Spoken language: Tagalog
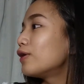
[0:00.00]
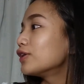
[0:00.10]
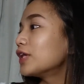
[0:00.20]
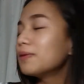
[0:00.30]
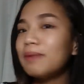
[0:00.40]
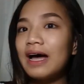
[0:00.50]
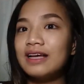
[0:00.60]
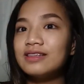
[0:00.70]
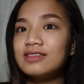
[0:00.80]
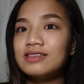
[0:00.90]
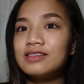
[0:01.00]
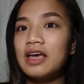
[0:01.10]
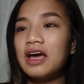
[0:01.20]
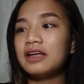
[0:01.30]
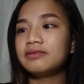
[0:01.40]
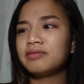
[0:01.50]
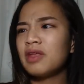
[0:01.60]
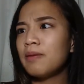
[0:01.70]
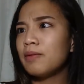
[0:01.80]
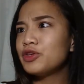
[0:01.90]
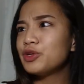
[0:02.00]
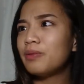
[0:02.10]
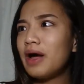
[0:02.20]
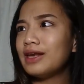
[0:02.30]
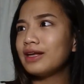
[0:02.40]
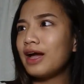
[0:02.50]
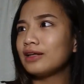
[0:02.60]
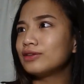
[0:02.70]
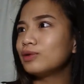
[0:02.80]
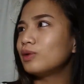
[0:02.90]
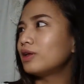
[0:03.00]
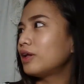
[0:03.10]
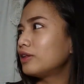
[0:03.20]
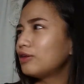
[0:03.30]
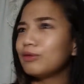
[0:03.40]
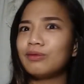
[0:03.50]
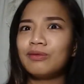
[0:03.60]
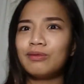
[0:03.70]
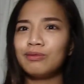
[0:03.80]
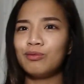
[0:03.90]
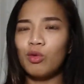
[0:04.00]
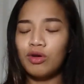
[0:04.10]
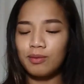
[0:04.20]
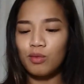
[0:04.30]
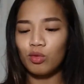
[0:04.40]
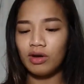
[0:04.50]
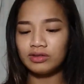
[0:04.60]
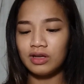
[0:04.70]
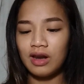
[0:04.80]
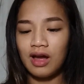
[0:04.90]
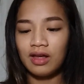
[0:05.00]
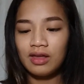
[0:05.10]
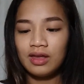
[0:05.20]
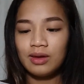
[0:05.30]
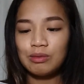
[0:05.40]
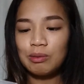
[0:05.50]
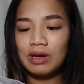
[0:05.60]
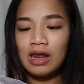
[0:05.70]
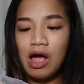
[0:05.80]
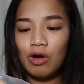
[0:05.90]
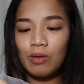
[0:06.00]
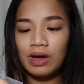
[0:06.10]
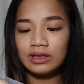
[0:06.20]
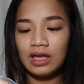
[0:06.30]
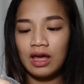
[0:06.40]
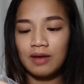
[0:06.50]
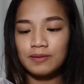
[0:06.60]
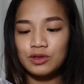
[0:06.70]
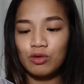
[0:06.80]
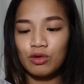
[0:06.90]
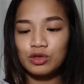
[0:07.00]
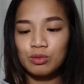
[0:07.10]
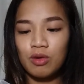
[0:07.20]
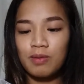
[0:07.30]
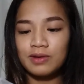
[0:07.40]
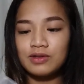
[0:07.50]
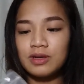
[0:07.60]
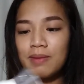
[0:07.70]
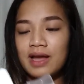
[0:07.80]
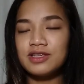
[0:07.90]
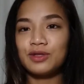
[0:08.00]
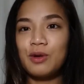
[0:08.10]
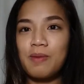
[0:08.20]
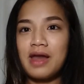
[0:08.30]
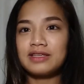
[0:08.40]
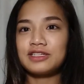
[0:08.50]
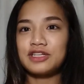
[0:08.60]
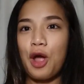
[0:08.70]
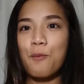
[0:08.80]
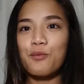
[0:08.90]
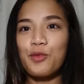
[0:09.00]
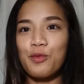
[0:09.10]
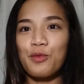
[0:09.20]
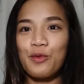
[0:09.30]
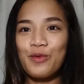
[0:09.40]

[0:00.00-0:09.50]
Cotton pads, yan. Medyo mahal nga to eh. That yung bulak-bulak na lang. Umila ako one time, siguro sumobra ko sa budget ko para sa shampoo.